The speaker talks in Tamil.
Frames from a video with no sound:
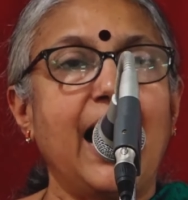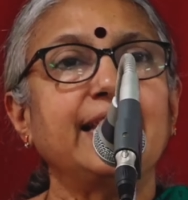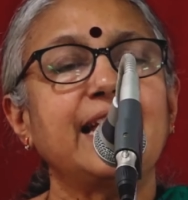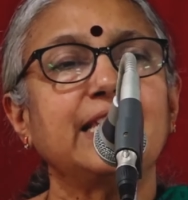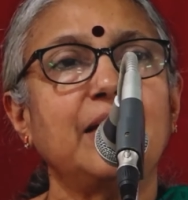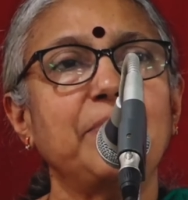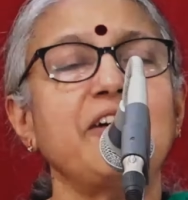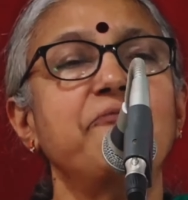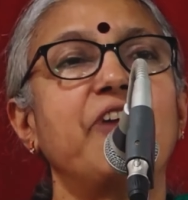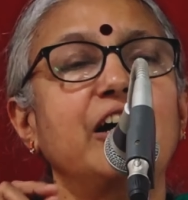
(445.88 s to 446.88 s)
அதே
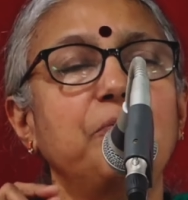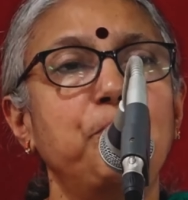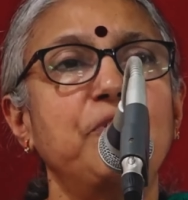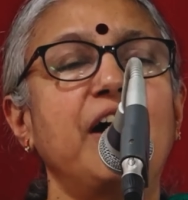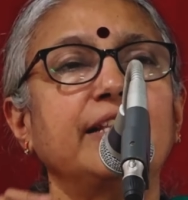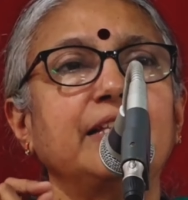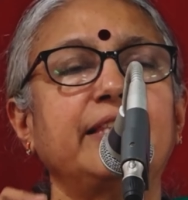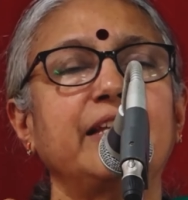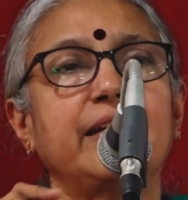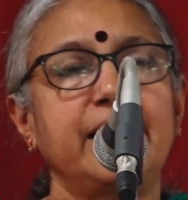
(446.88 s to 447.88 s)
சமயம்
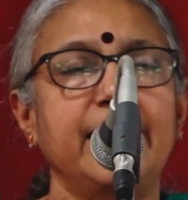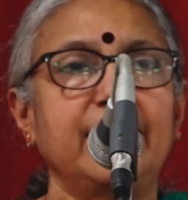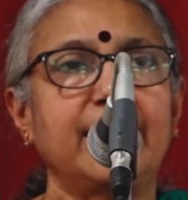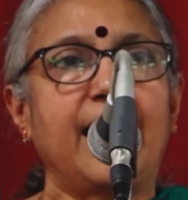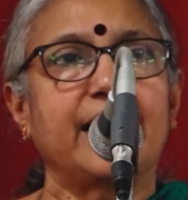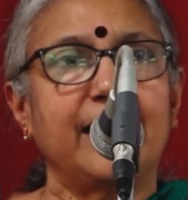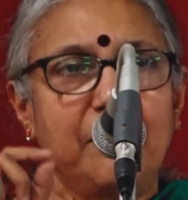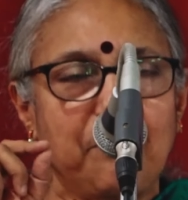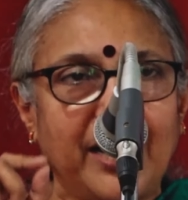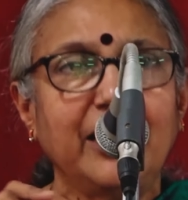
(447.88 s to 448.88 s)
வகுப்புவாதத்திற்கு எதிராக
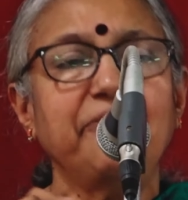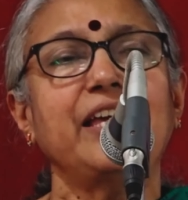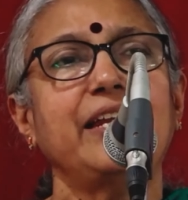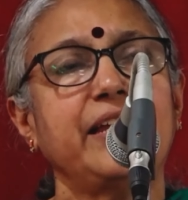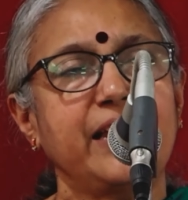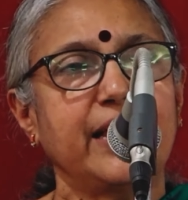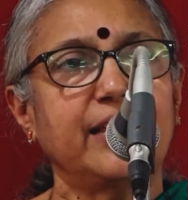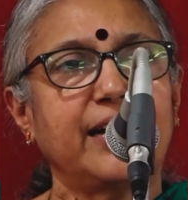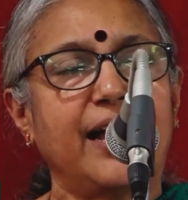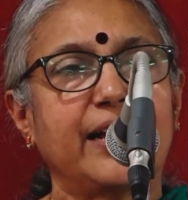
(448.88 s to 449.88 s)
மதவெறிக்கு
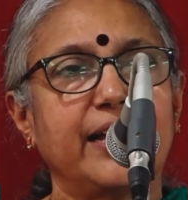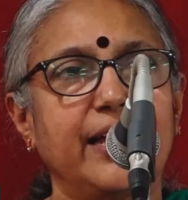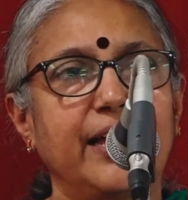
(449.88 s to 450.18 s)
எதிராக